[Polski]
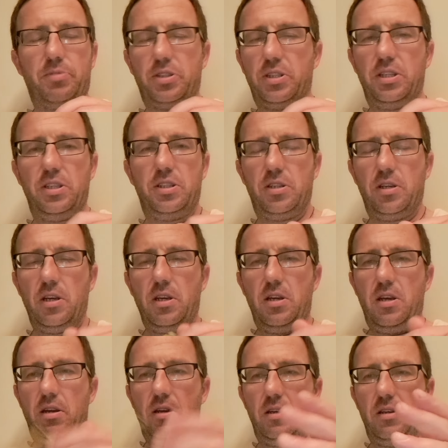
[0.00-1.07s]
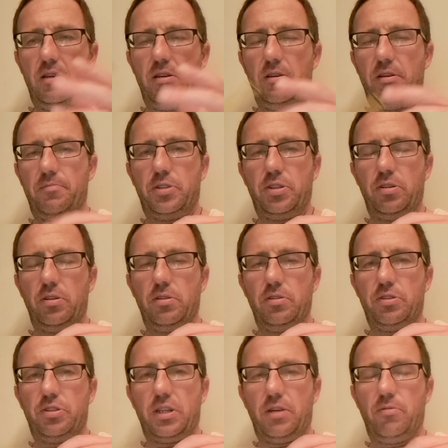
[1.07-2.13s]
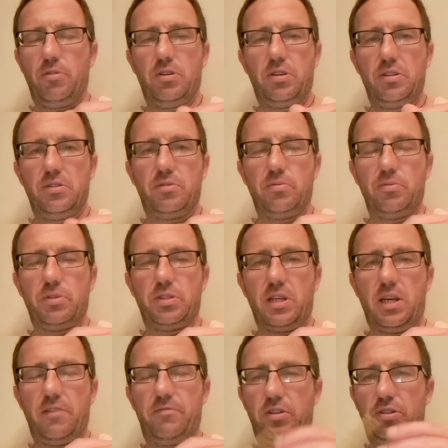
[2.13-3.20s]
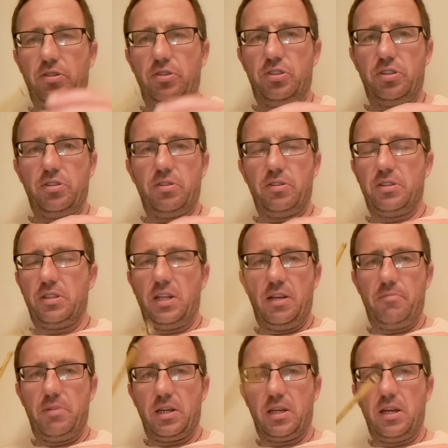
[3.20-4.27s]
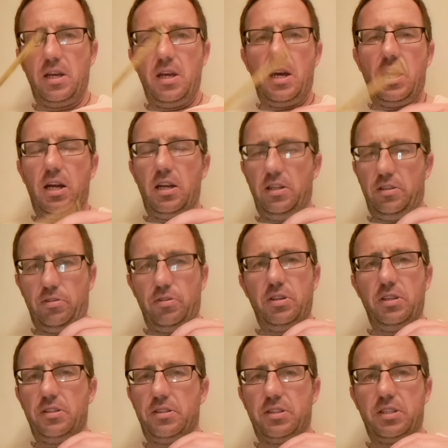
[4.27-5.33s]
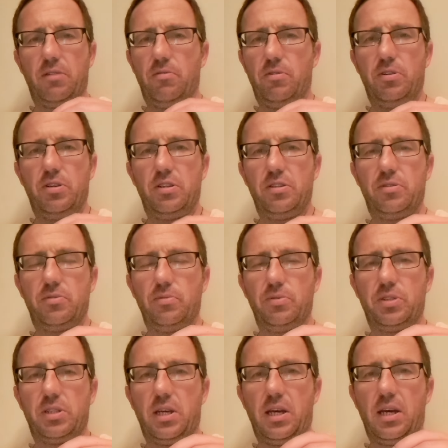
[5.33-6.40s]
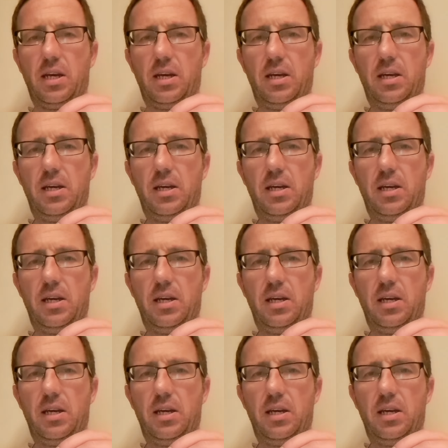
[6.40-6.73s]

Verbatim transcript: przyjść, yy, przyjąć ciało Chrystusa, wierząc, że to jest chlebek, ale to jest ciało Chrystusa.